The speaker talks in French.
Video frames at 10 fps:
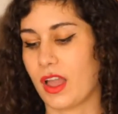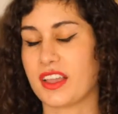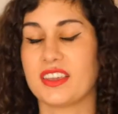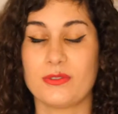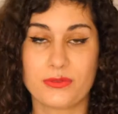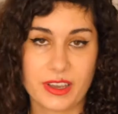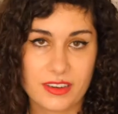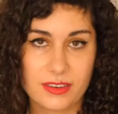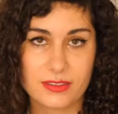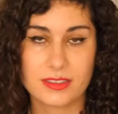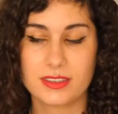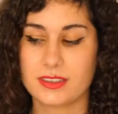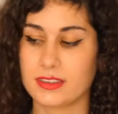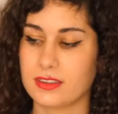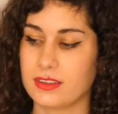à quelle
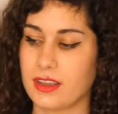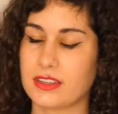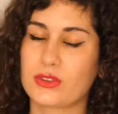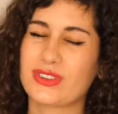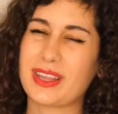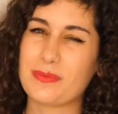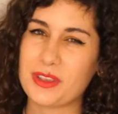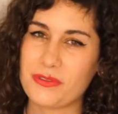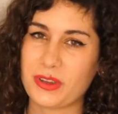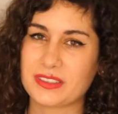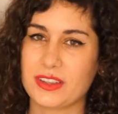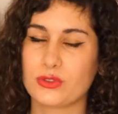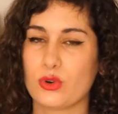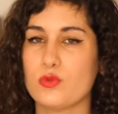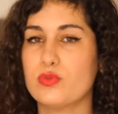fréquence est-ce que tu aimes bien faire ça
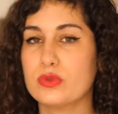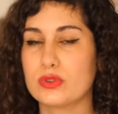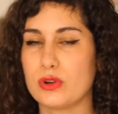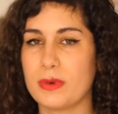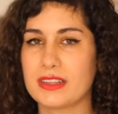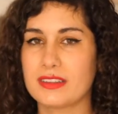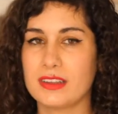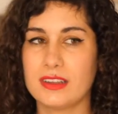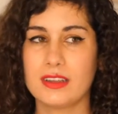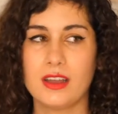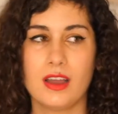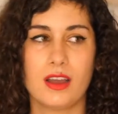sur le pouce le matin